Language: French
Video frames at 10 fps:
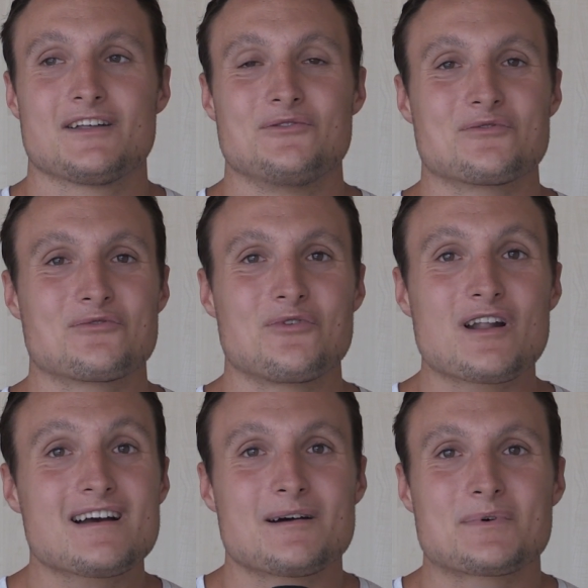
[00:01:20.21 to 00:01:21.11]
Donc
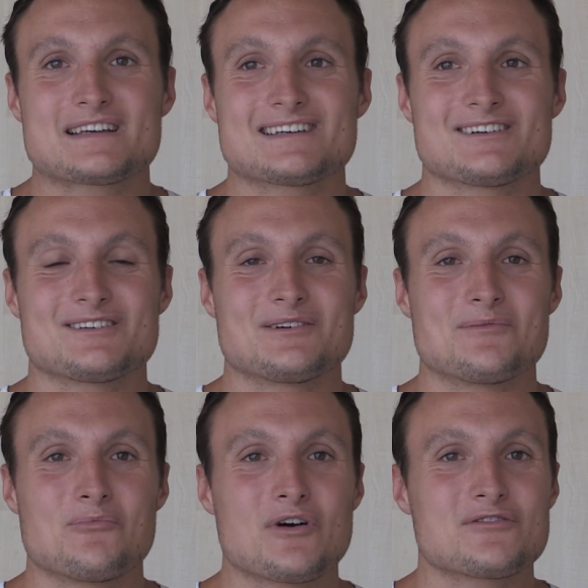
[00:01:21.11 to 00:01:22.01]
voilà, après
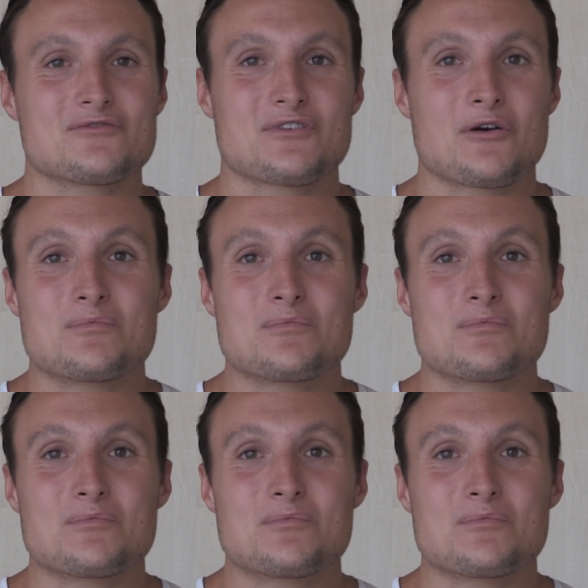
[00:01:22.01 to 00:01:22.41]
moi de faire